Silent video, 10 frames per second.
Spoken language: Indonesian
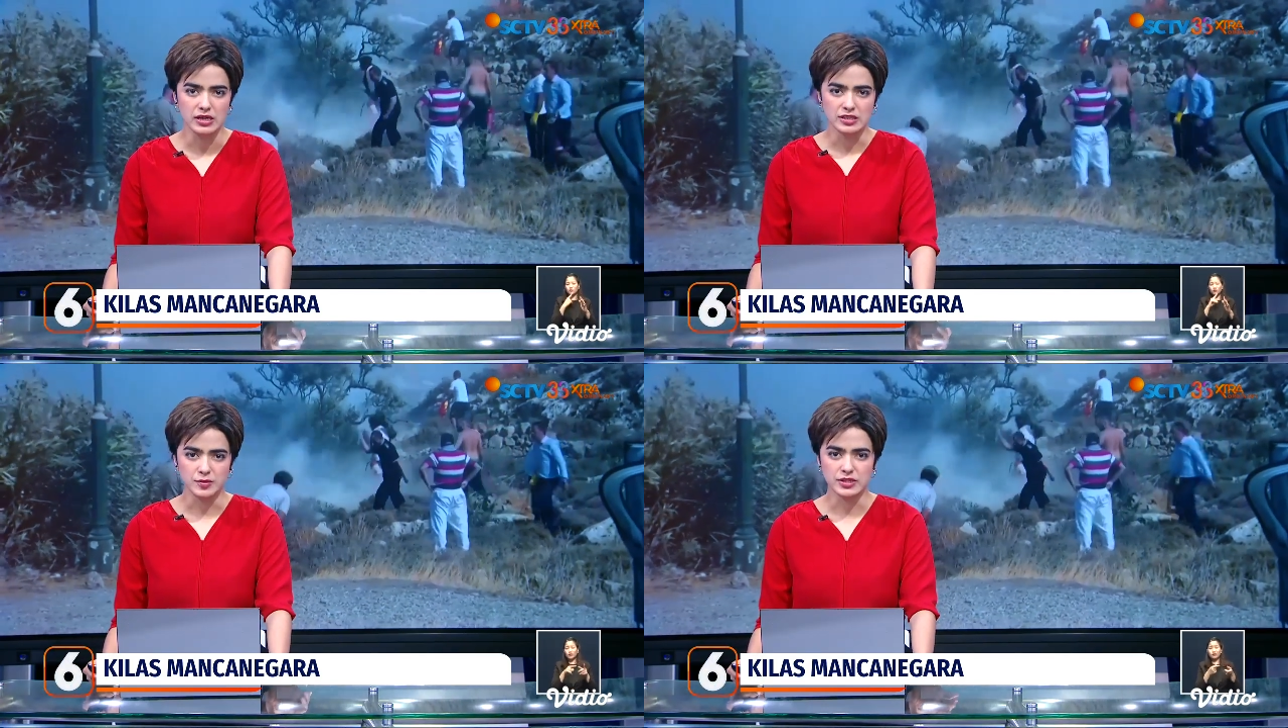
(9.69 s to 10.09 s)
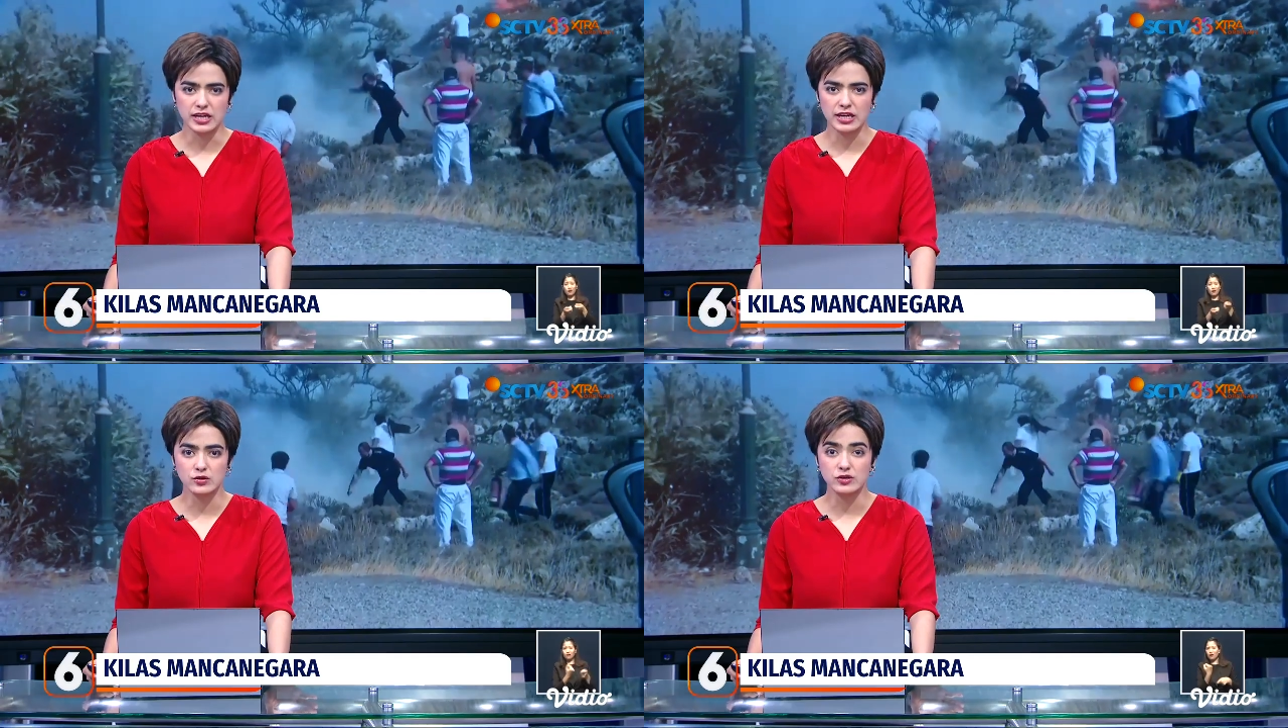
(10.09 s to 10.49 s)

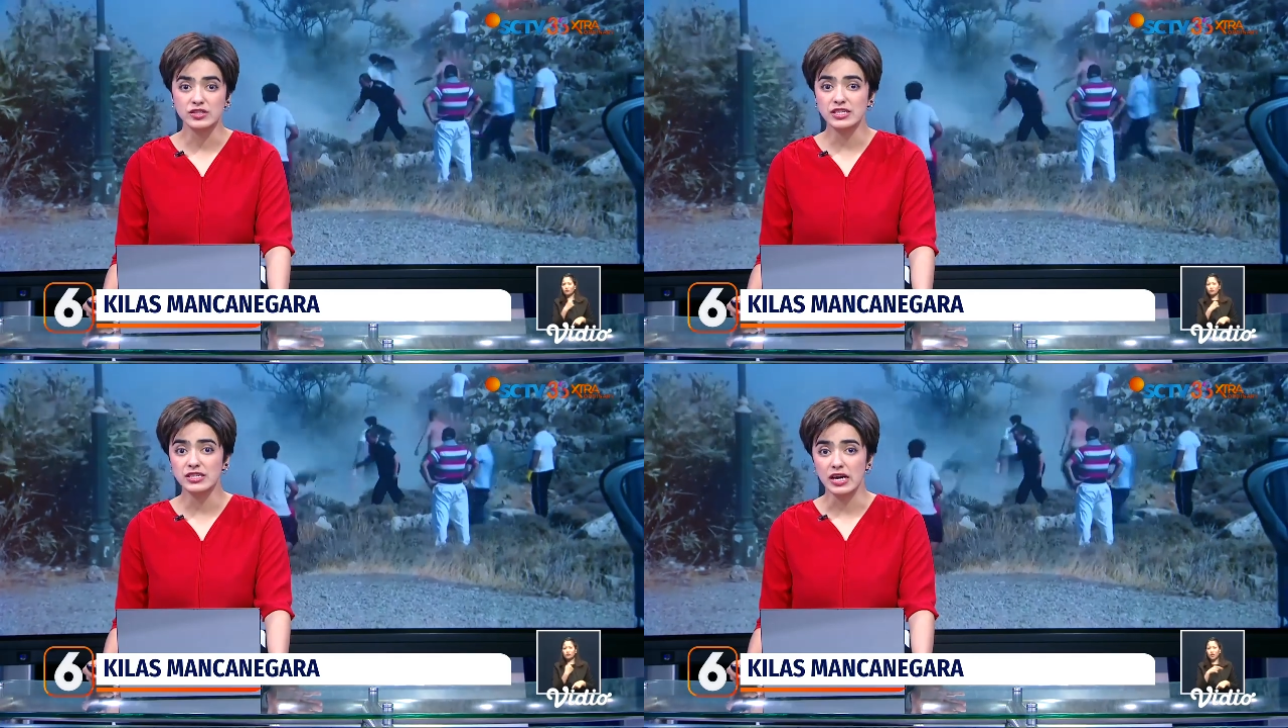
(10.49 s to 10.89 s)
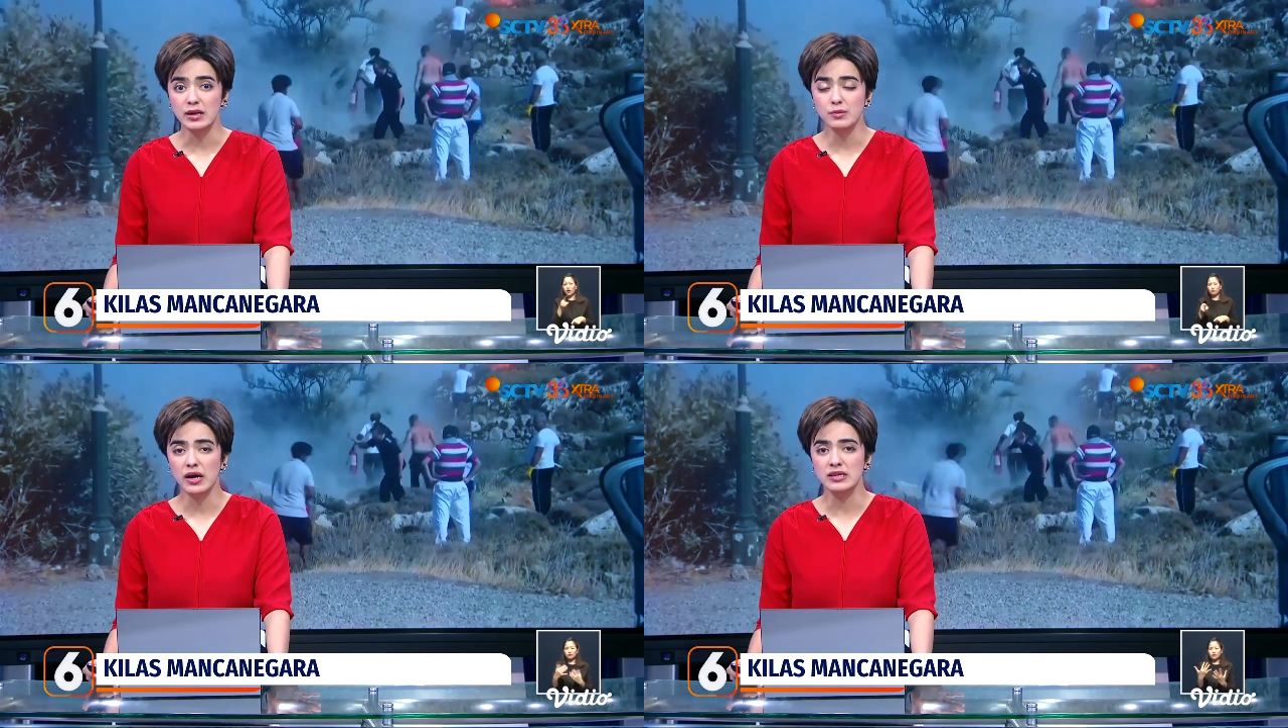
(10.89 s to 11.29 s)
Sementara itu di
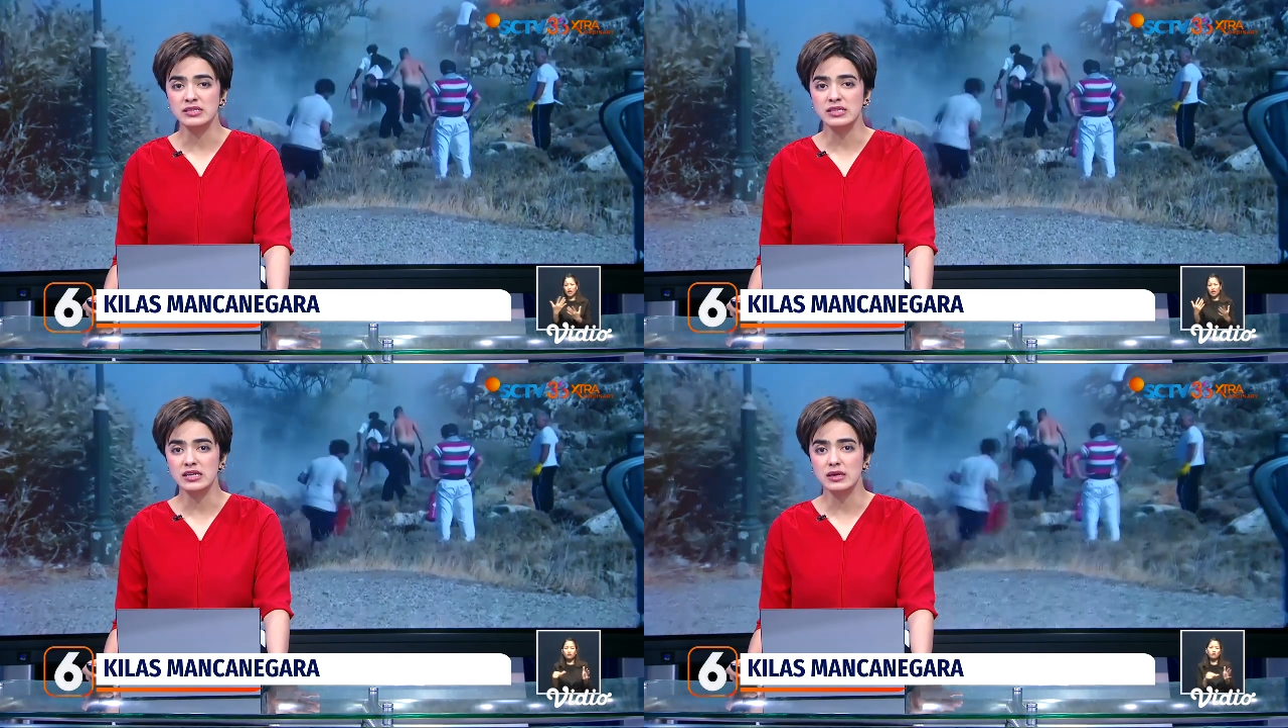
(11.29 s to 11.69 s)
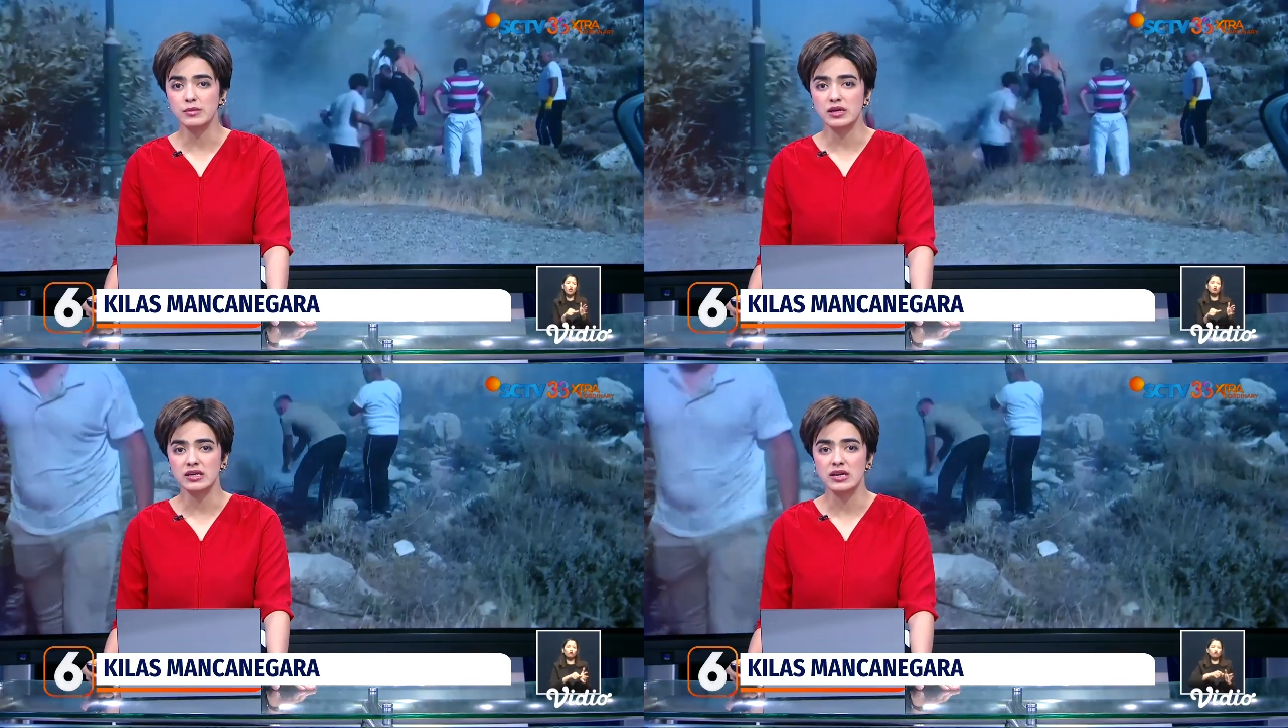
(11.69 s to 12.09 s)
Cina, banjir
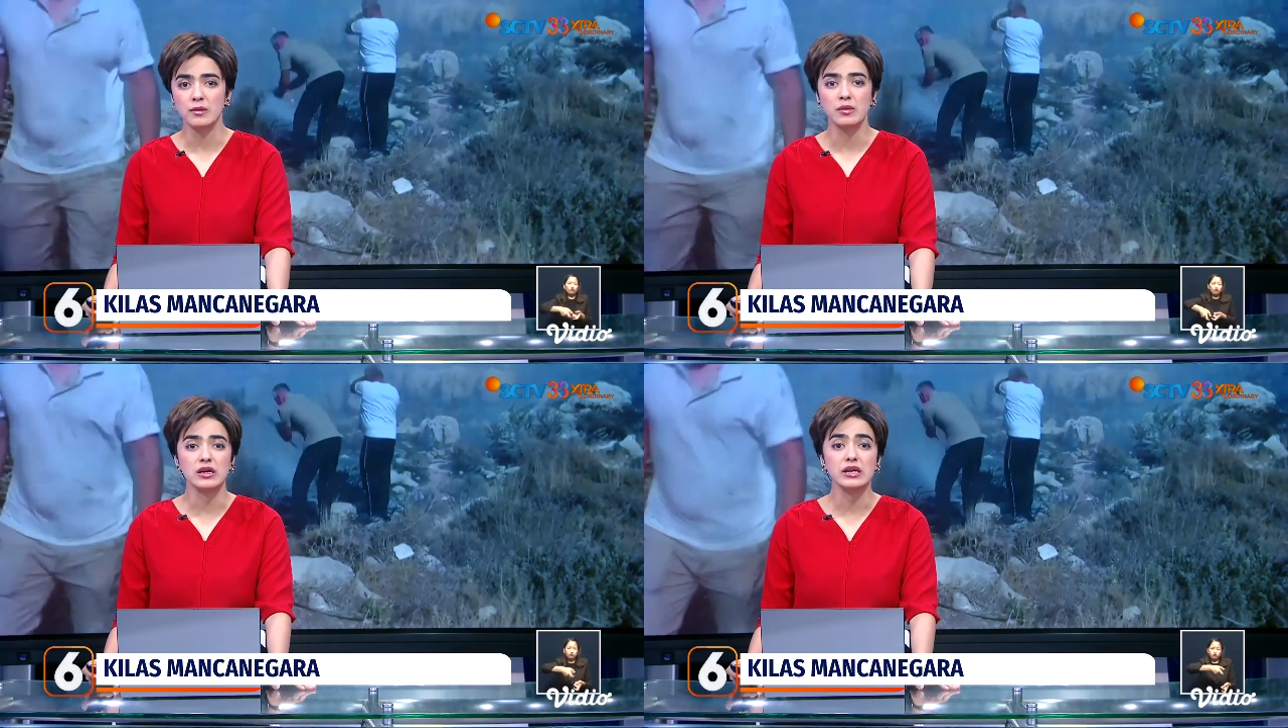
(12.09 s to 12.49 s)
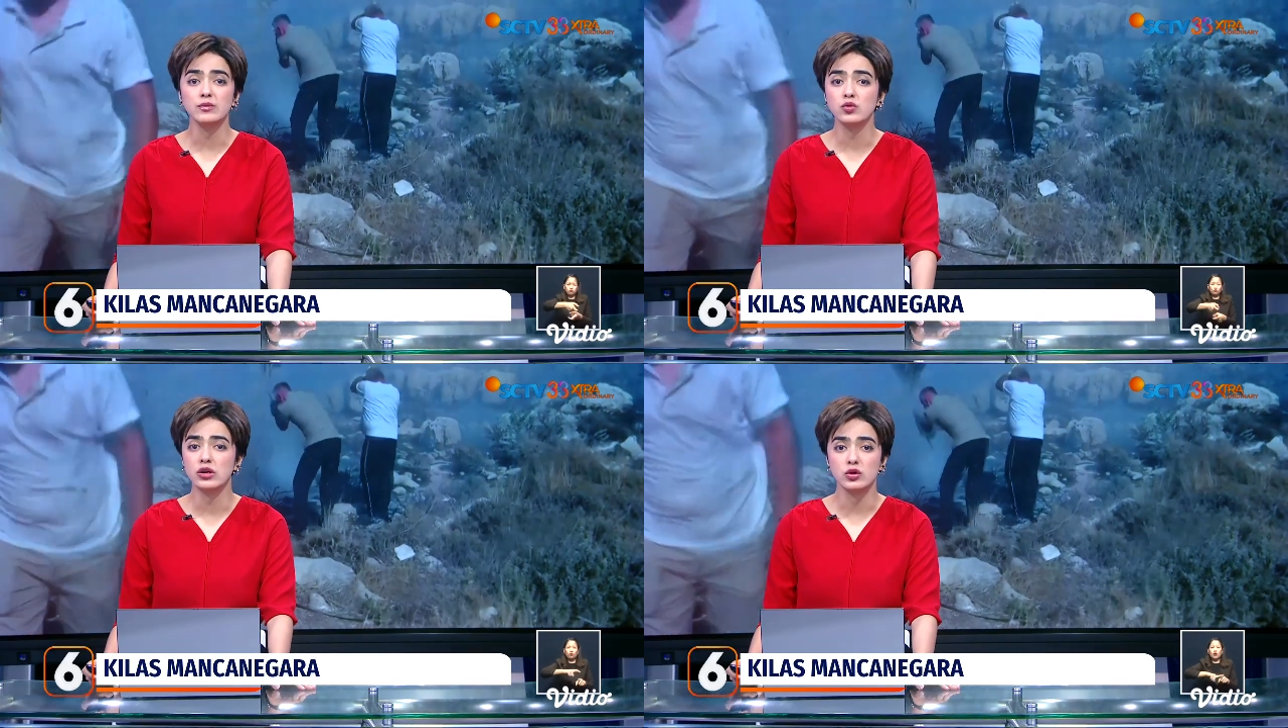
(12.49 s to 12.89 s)
merendam
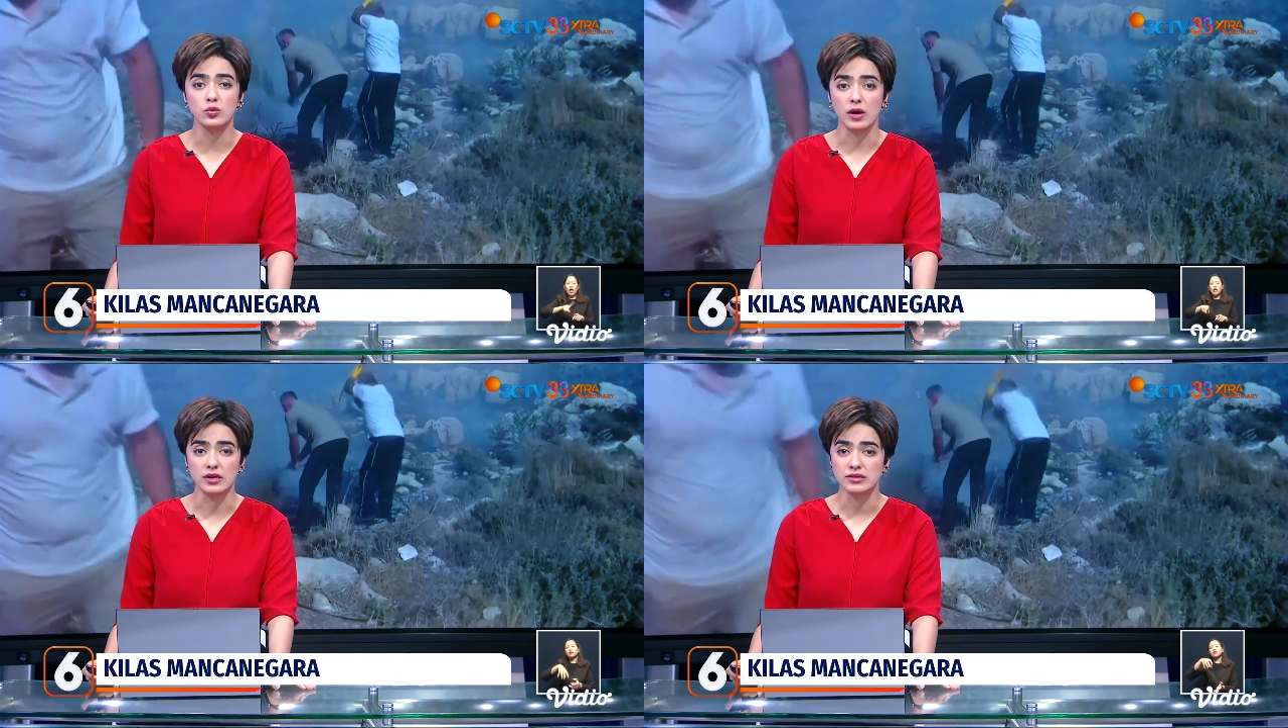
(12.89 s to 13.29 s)
ribuan rumah.